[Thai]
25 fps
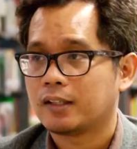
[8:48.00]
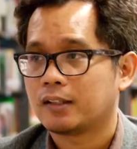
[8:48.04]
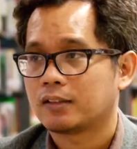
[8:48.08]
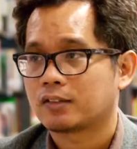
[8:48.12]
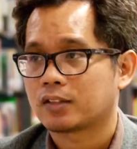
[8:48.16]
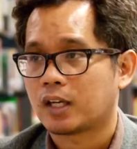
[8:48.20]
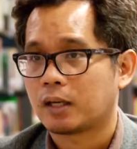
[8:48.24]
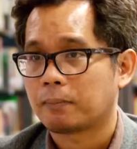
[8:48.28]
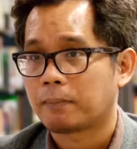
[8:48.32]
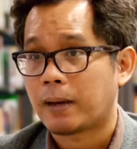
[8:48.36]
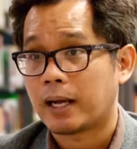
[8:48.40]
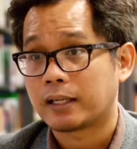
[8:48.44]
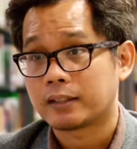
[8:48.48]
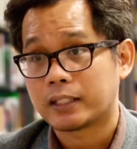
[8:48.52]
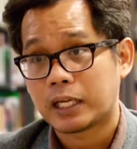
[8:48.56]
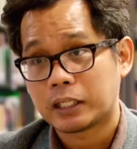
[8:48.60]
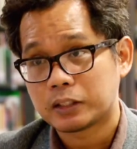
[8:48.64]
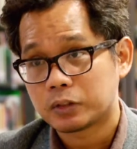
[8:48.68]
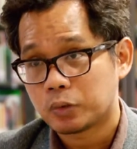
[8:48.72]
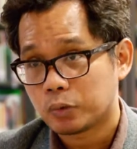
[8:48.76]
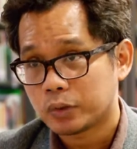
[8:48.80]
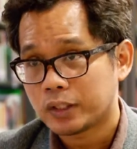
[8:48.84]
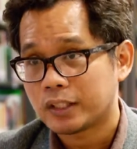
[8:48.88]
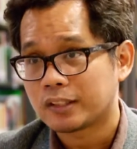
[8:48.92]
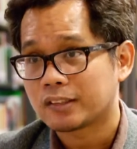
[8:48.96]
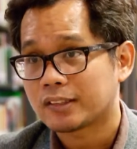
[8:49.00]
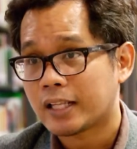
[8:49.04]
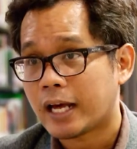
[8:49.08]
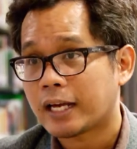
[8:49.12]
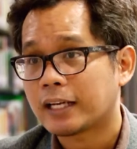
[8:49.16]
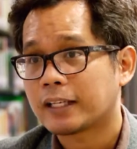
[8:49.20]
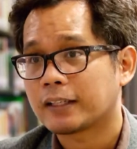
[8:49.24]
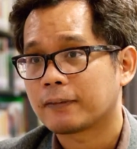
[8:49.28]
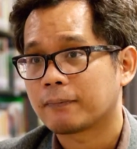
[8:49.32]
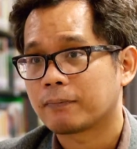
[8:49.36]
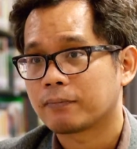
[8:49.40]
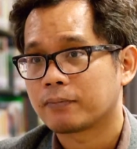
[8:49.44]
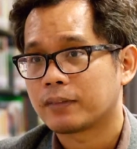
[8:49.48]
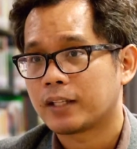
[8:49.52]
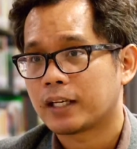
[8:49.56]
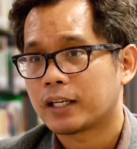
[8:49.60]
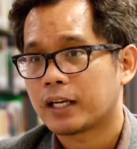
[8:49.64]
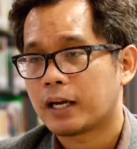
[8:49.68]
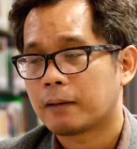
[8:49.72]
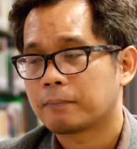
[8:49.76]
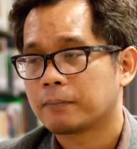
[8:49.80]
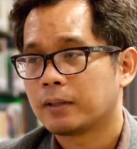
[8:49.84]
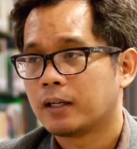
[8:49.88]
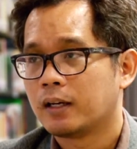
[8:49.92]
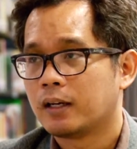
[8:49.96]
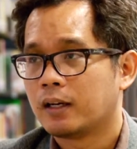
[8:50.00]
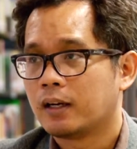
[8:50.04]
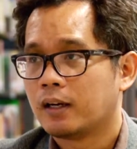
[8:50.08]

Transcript: น สายป่านทางธุรกิจสั้นนะครับ